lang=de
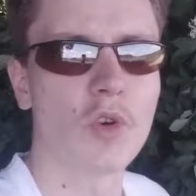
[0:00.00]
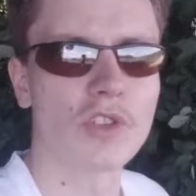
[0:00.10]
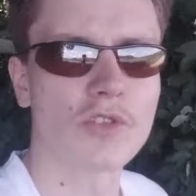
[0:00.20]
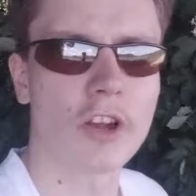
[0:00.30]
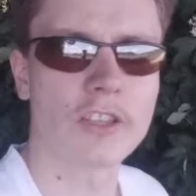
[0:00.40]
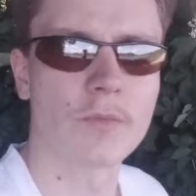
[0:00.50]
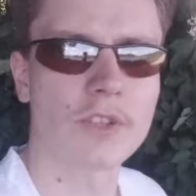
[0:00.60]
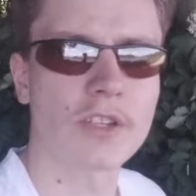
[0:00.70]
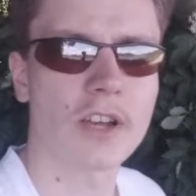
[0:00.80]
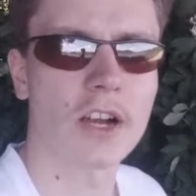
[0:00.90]
Großen und Ganzen
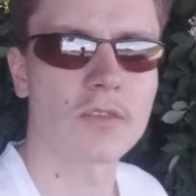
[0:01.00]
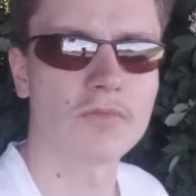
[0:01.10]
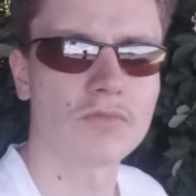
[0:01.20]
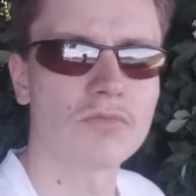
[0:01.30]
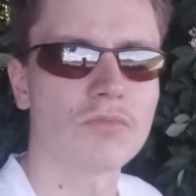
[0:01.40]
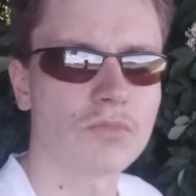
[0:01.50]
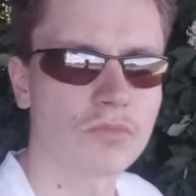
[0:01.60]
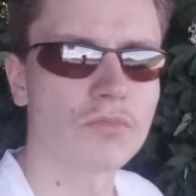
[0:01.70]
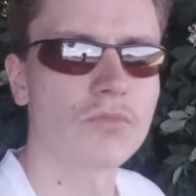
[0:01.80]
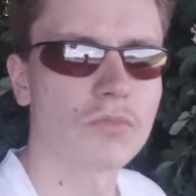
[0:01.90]
muss ich sagen,
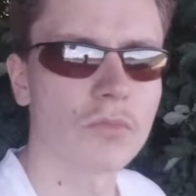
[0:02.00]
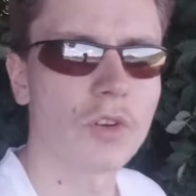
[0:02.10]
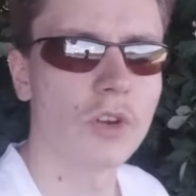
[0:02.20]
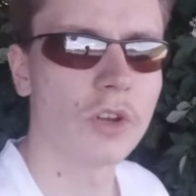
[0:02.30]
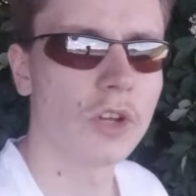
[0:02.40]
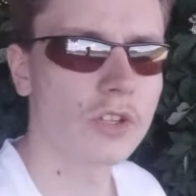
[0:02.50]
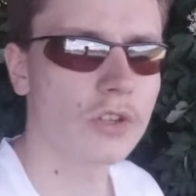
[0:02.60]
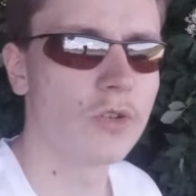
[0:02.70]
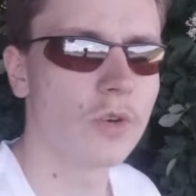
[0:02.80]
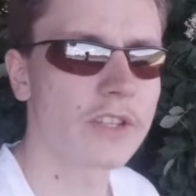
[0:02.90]

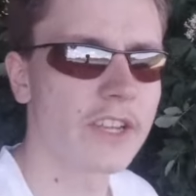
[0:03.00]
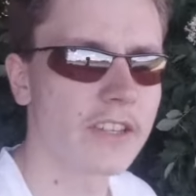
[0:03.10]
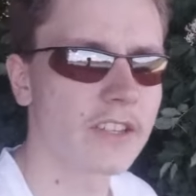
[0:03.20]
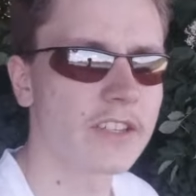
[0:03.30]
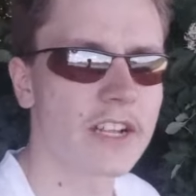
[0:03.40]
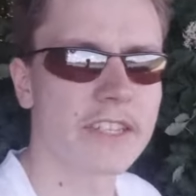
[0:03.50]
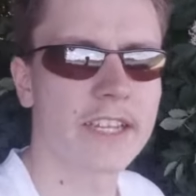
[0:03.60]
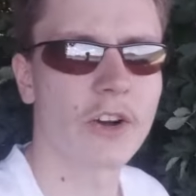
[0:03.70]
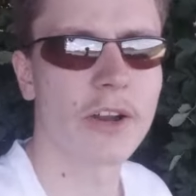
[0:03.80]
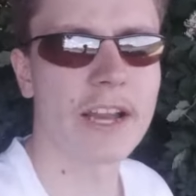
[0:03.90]
ist ein cooles Set, ist halt
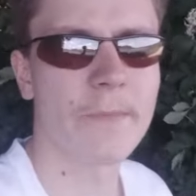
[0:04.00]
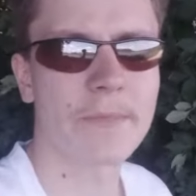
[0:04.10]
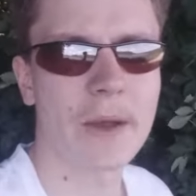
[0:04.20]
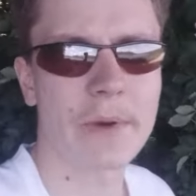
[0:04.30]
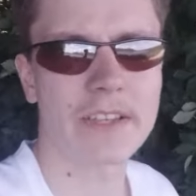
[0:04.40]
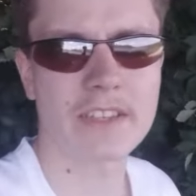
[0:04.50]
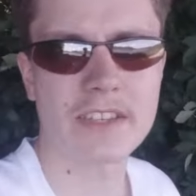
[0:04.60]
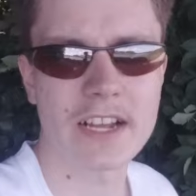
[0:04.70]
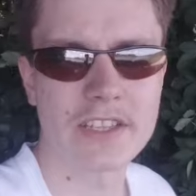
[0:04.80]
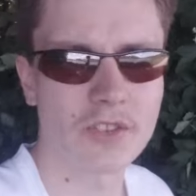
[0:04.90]
sehr teuer, aber das
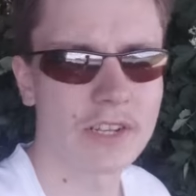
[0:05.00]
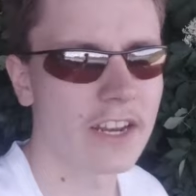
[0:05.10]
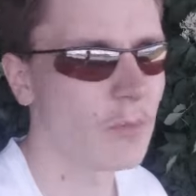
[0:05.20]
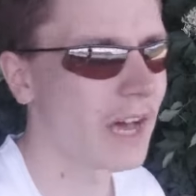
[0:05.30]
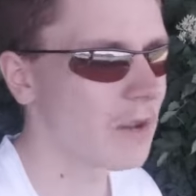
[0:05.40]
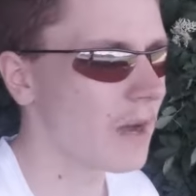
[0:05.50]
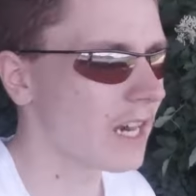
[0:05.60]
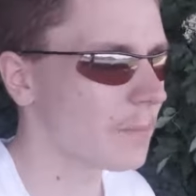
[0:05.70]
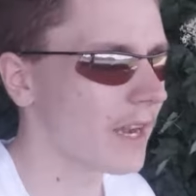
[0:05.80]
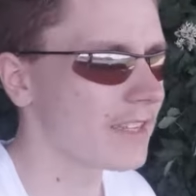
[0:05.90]
ist halt so der normale
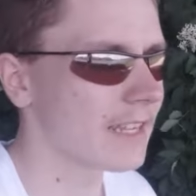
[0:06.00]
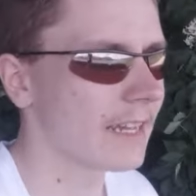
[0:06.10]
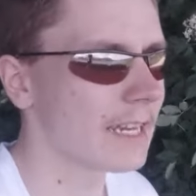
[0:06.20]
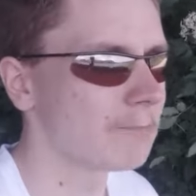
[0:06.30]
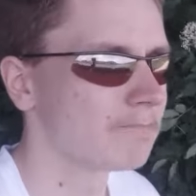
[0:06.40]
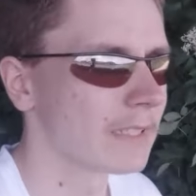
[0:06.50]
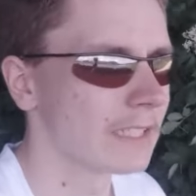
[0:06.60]
Marktpreis leider.